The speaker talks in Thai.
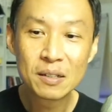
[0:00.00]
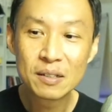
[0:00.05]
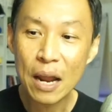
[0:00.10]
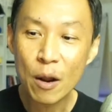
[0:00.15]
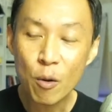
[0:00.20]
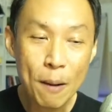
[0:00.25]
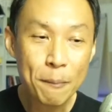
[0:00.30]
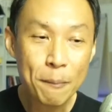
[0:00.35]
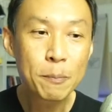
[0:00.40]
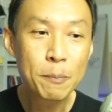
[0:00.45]
ใน
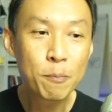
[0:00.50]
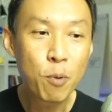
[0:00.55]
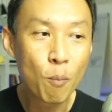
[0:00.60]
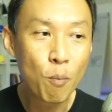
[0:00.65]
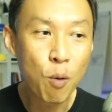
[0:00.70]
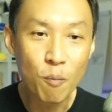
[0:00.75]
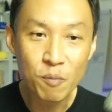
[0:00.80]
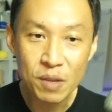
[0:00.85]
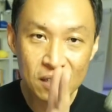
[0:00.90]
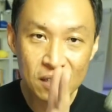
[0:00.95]
ความคิด
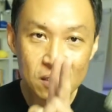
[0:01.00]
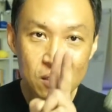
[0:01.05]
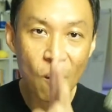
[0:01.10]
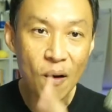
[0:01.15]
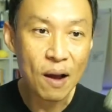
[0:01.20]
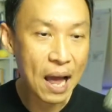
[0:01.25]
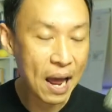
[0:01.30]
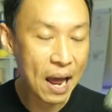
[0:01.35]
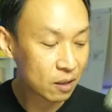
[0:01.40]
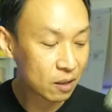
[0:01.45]
ผมยิง
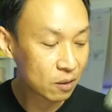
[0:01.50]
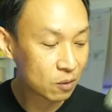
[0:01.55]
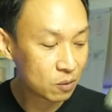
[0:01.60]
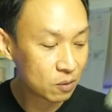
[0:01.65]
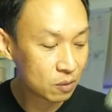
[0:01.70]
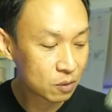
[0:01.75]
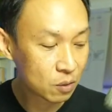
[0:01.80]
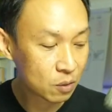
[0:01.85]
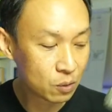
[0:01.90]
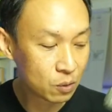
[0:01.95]
2อัน
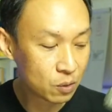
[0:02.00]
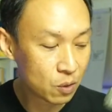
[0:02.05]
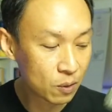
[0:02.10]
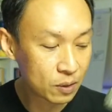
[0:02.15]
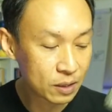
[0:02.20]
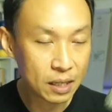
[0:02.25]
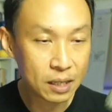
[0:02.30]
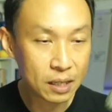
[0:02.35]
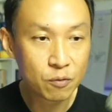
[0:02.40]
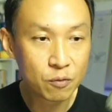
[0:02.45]
คุณโย
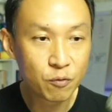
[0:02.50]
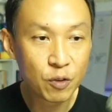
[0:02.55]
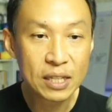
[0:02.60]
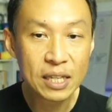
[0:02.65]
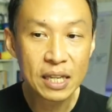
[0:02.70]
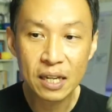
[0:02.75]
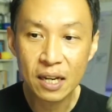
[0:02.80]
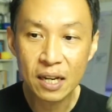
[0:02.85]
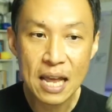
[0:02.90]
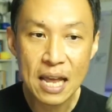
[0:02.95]
ธินวิ
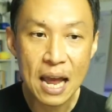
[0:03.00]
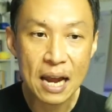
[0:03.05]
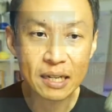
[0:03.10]
ธีก็อ